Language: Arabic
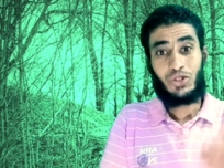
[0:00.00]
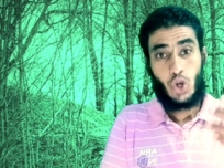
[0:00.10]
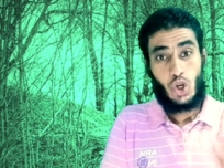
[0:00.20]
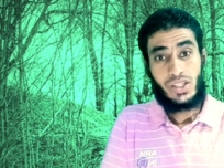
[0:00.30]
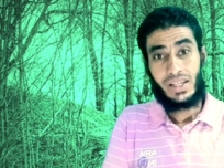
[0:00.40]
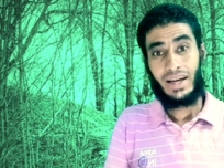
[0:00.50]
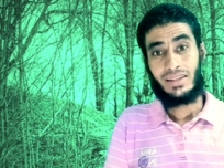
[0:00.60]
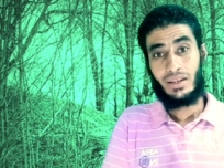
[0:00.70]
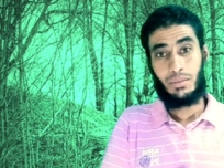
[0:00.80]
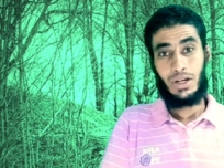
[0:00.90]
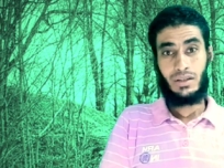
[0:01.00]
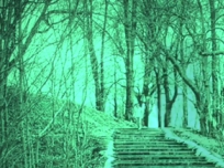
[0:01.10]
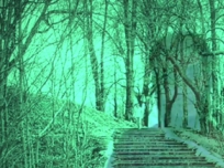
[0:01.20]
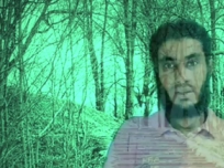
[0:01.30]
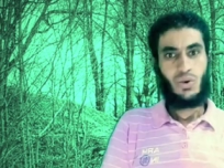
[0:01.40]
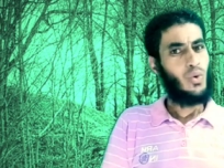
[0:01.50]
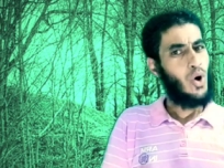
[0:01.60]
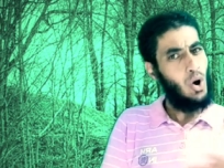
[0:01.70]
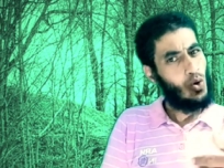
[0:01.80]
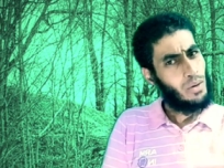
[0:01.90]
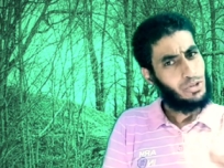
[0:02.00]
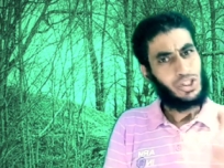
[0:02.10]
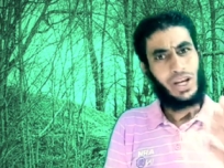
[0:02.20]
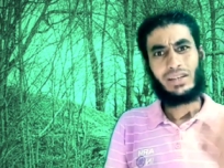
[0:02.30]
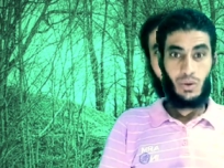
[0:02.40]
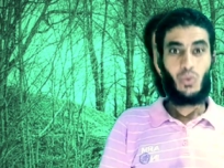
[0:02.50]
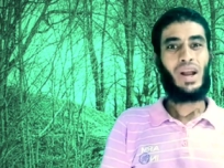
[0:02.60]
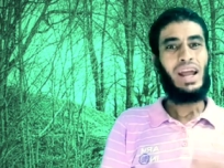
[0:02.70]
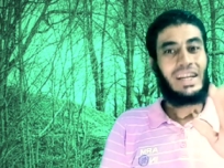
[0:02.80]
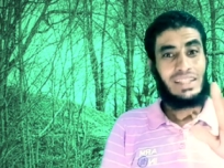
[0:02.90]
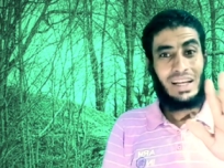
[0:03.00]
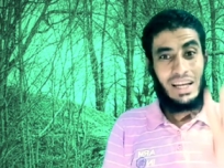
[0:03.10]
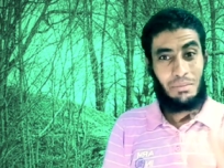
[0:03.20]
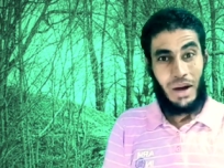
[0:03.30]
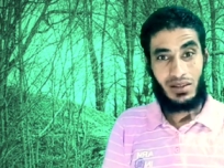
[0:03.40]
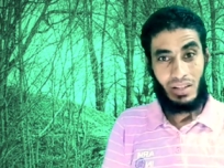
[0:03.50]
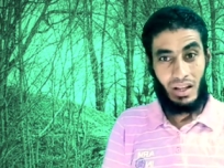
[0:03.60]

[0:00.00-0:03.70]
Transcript: مش حسن خاتمة وهو مش شهيد ولكن العلم عند